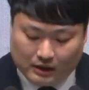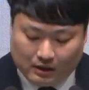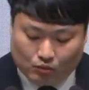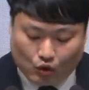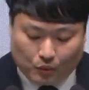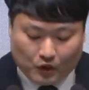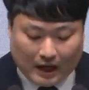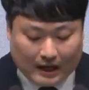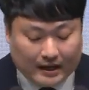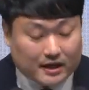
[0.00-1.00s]
무엇보다
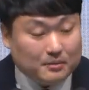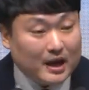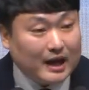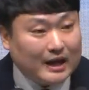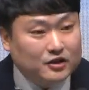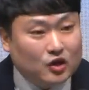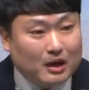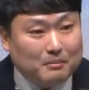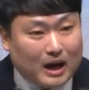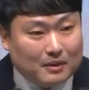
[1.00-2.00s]
하나님의
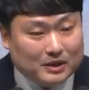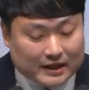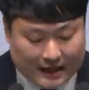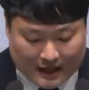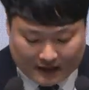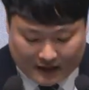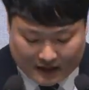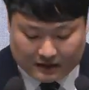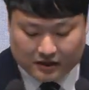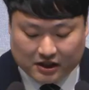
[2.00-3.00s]
간절한 마음을 깨닫게 되는